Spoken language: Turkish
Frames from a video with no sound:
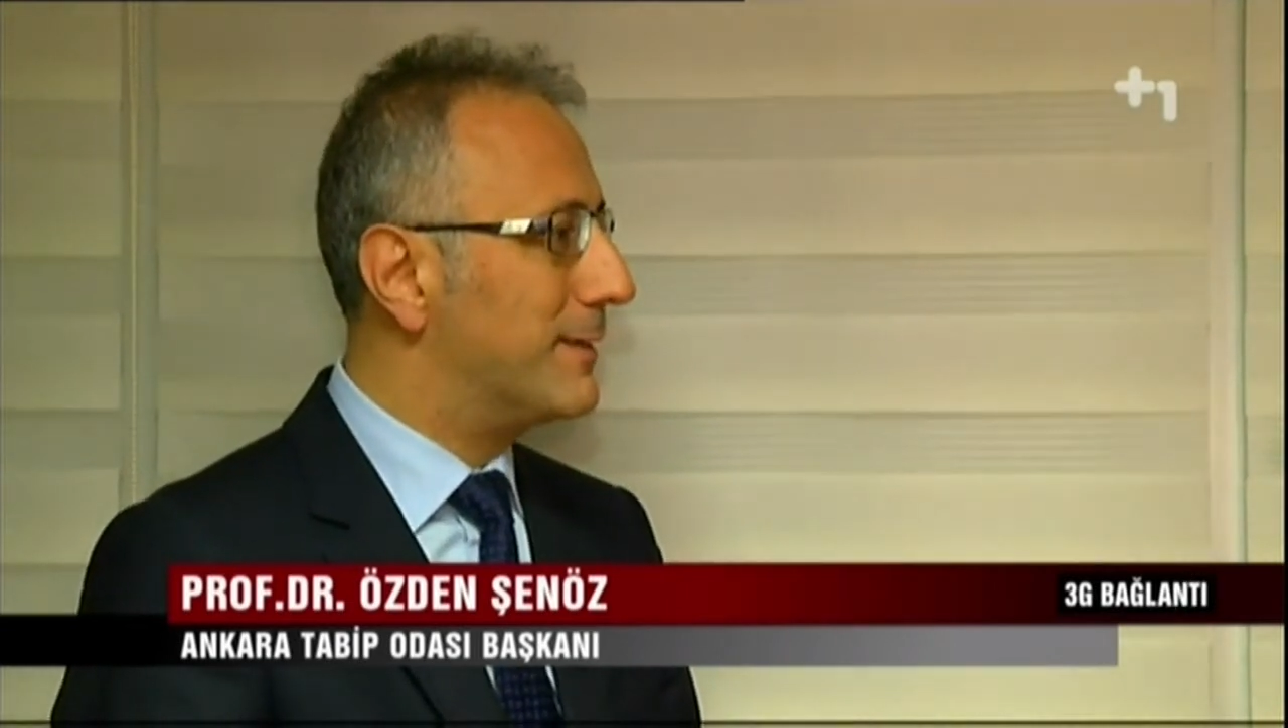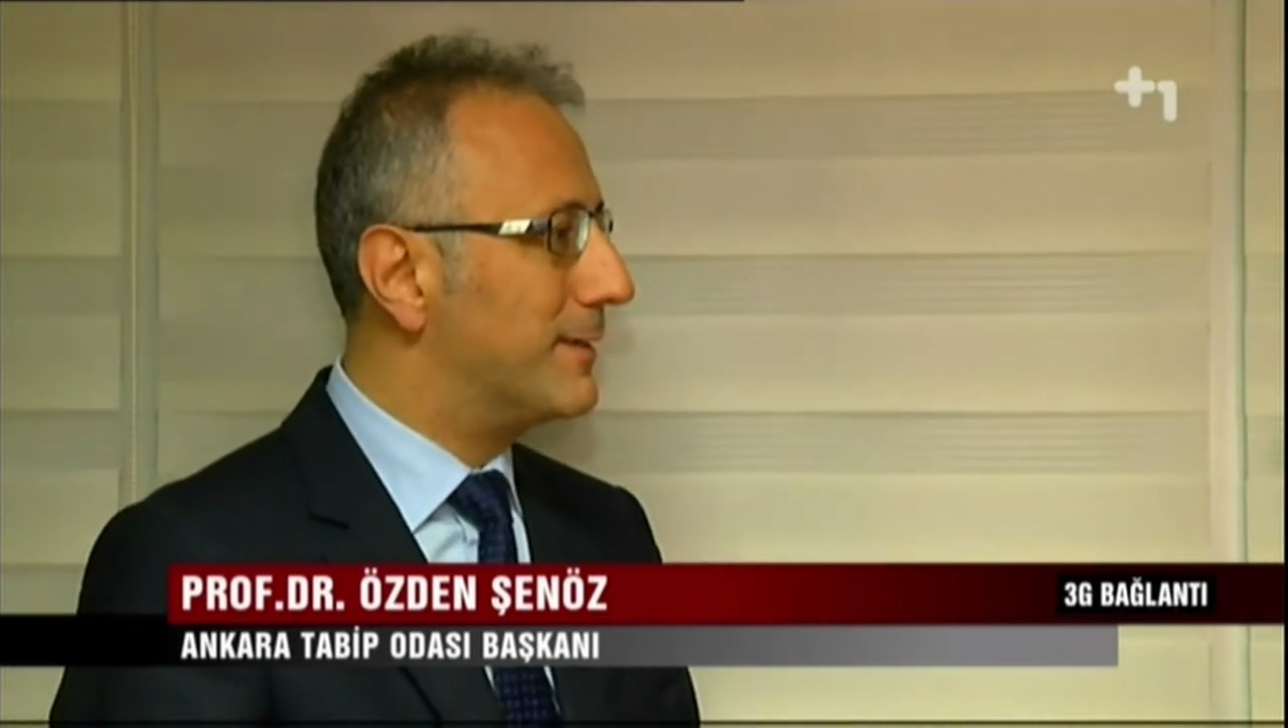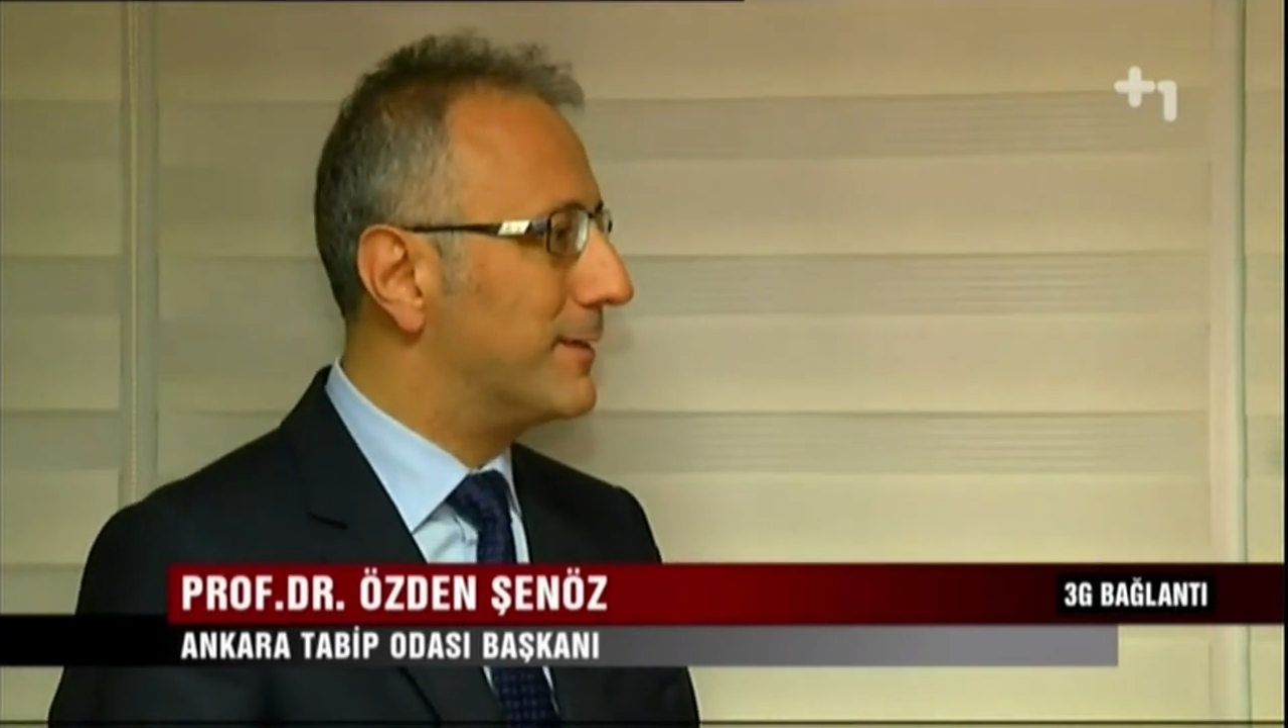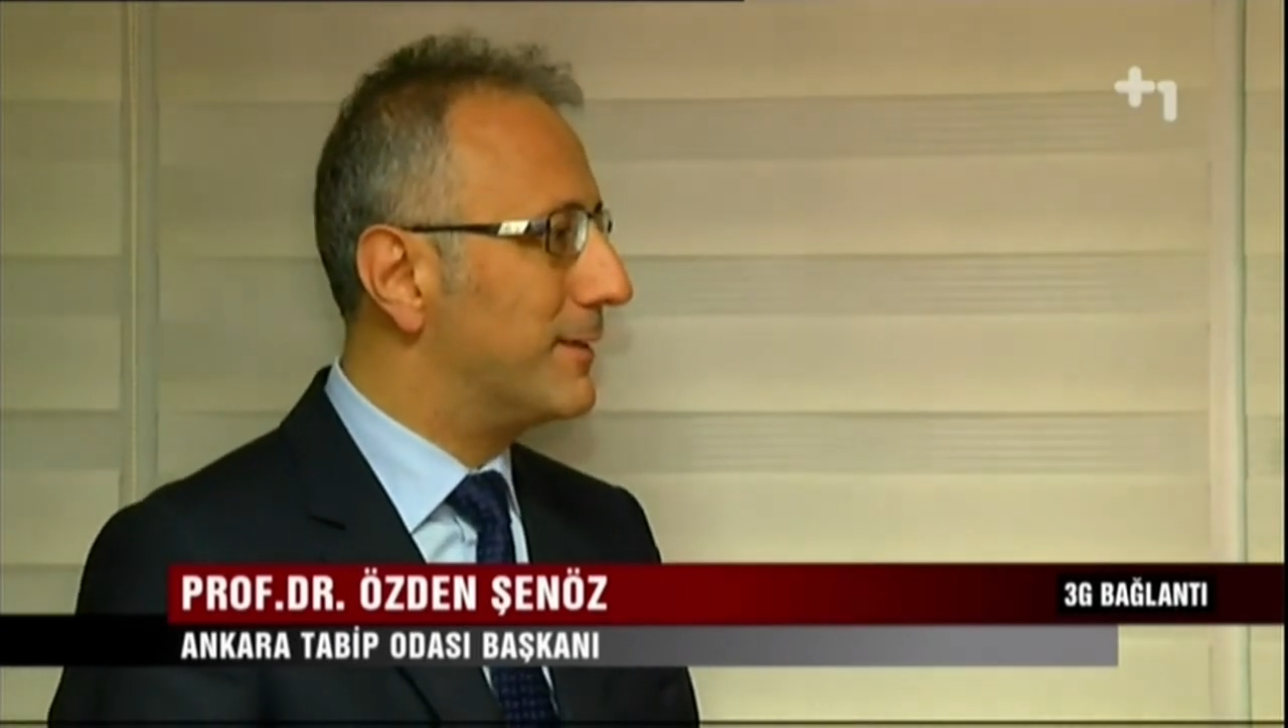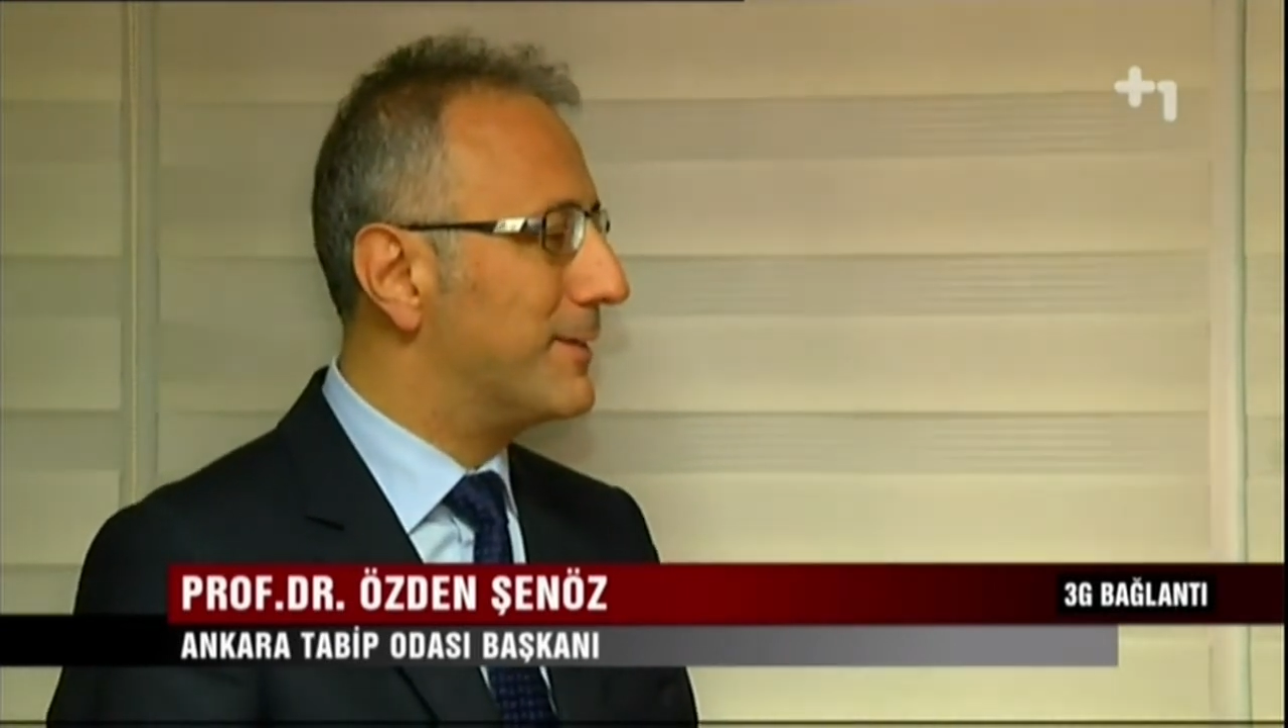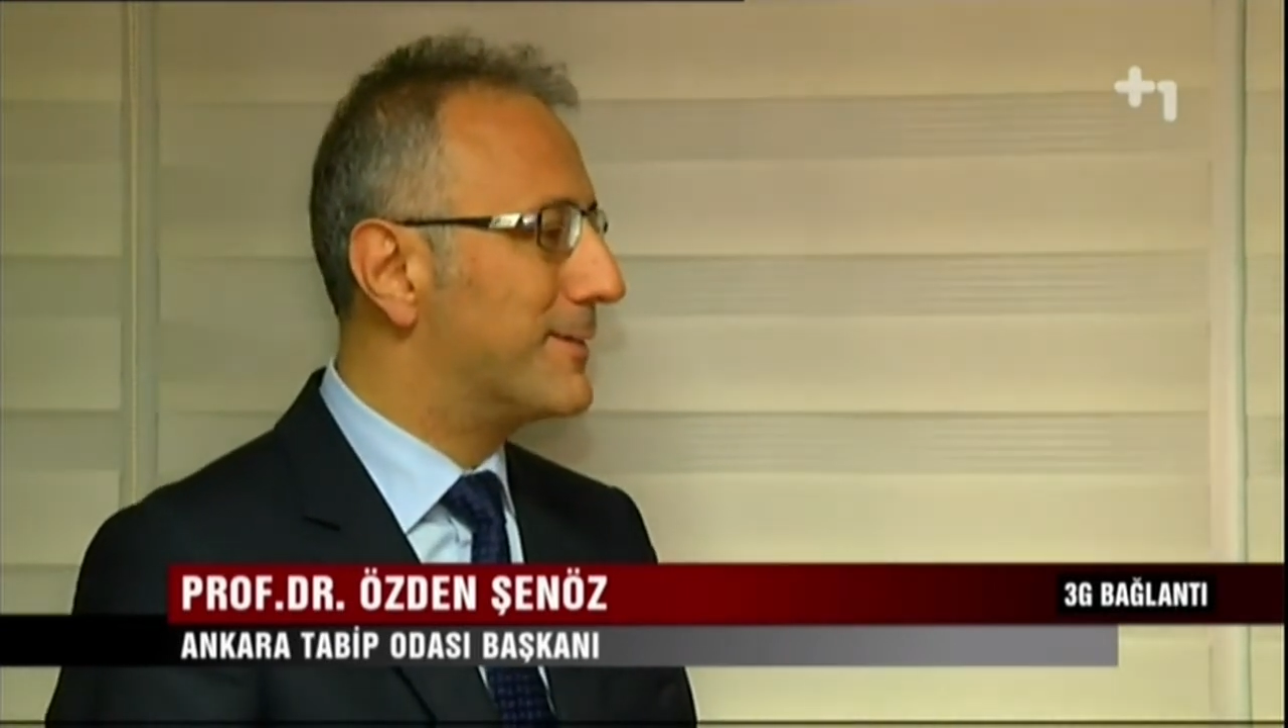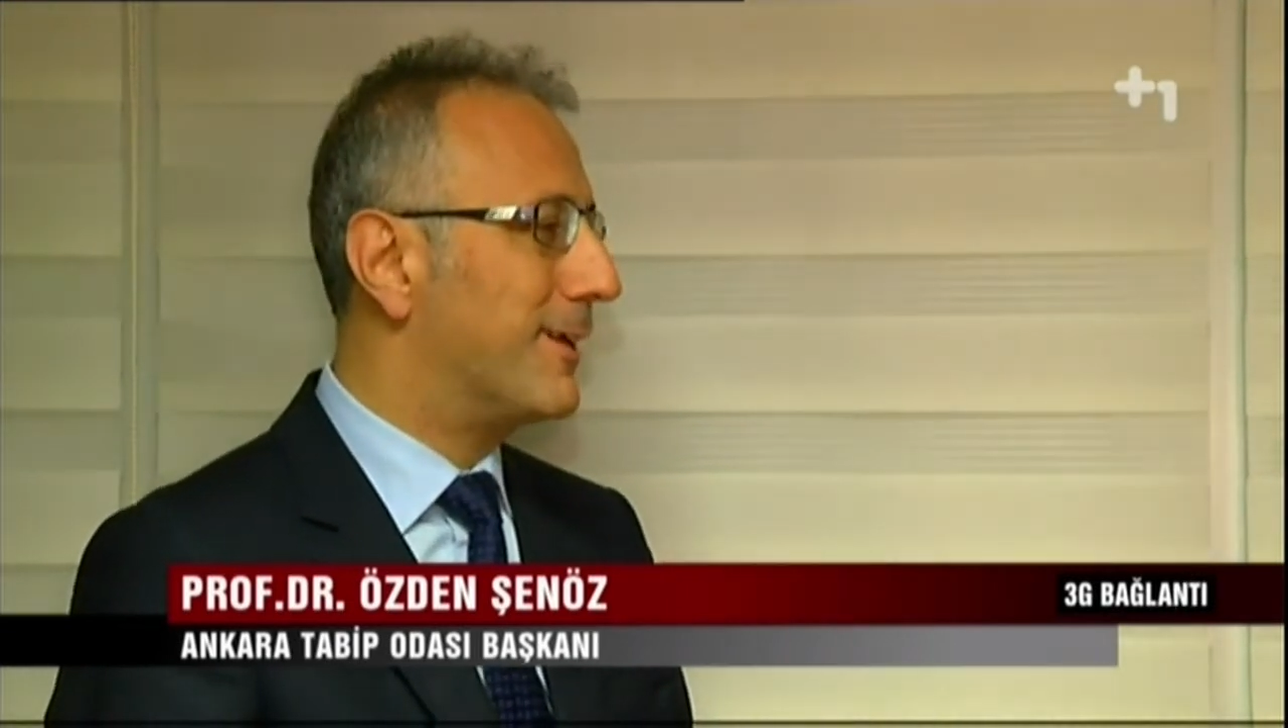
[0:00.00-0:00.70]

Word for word: beni